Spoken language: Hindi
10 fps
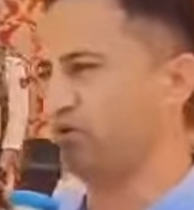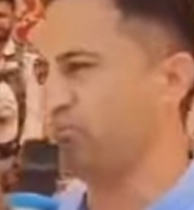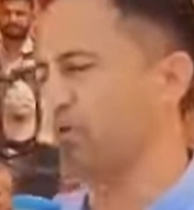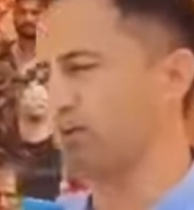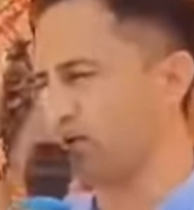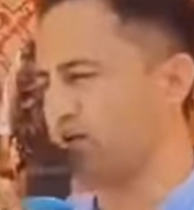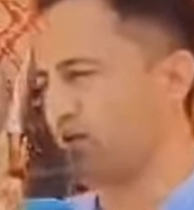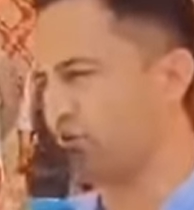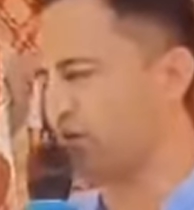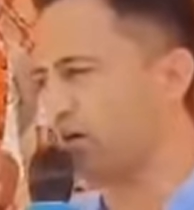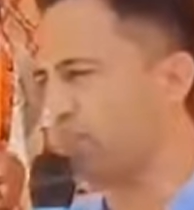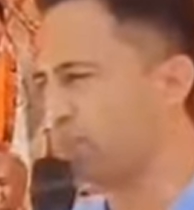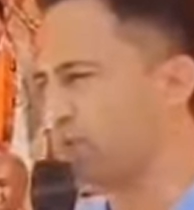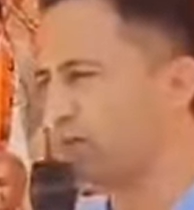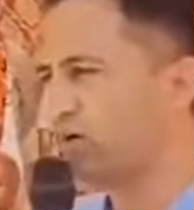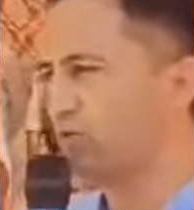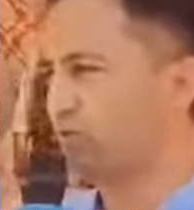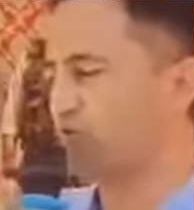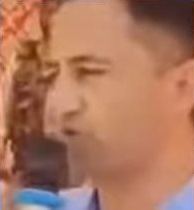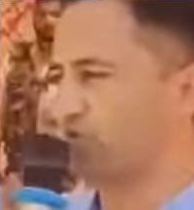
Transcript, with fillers: हूँ मैं क्या करूंगा और मैं